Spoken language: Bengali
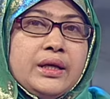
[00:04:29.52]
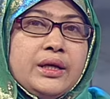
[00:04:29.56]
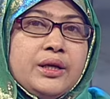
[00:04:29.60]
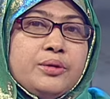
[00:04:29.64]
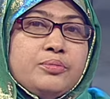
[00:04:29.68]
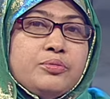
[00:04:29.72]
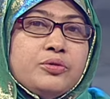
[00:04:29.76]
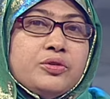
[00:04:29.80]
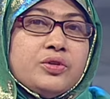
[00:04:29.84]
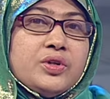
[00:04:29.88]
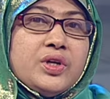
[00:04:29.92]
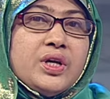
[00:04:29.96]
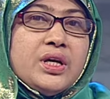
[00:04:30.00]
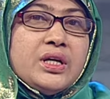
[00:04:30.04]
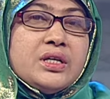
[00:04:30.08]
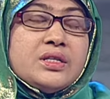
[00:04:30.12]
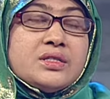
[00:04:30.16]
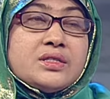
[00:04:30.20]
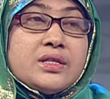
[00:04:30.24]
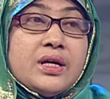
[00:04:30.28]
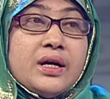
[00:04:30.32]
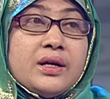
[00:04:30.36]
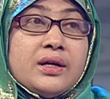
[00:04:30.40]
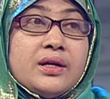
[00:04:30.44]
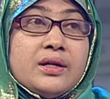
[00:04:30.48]
এবং এই
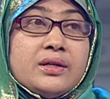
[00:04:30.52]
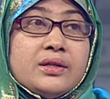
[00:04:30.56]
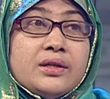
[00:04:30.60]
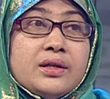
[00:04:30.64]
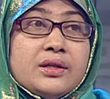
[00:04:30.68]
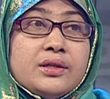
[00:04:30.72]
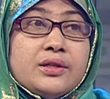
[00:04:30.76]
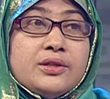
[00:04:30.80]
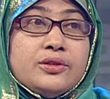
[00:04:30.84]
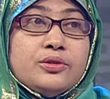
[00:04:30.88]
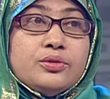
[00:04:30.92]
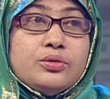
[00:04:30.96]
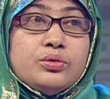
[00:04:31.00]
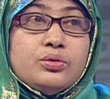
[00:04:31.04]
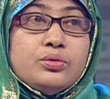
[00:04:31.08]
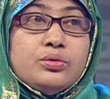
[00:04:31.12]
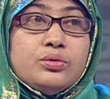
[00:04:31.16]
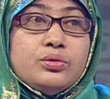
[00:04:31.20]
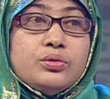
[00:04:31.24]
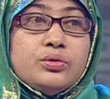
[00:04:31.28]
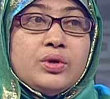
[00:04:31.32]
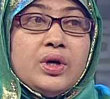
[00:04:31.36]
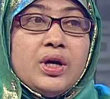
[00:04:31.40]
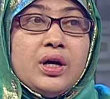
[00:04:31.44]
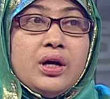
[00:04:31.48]
জাকাতটা কিন্তু
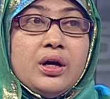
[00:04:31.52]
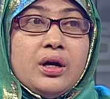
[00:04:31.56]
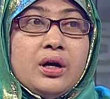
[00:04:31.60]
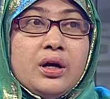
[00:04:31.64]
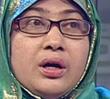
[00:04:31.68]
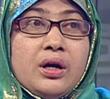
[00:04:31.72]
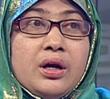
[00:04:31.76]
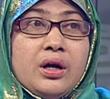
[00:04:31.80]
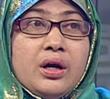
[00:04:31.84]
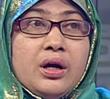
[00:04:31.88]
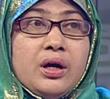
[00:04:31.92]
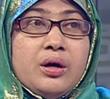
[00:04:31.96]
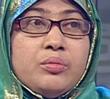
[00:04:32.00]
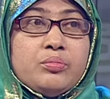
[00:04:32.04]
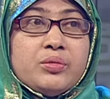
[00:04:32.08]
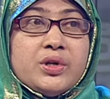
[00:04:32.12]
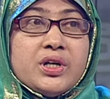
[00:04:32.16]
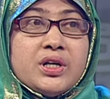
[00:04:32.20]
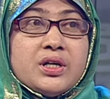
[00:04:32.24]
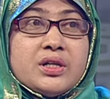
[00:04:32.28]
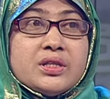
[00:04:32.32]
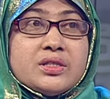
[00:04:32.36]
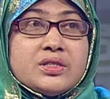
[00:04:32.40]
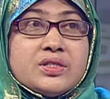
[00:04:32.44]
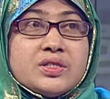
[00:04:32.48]

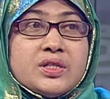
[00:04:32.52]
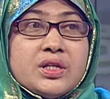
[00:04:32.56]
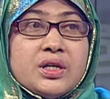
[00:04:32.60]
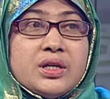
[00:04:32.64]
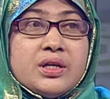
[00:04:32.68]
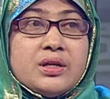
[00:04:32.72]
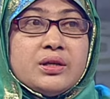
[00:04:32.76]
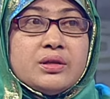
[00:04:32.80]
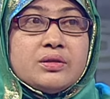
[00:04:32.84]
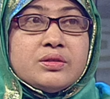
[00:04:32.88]
আমরা যে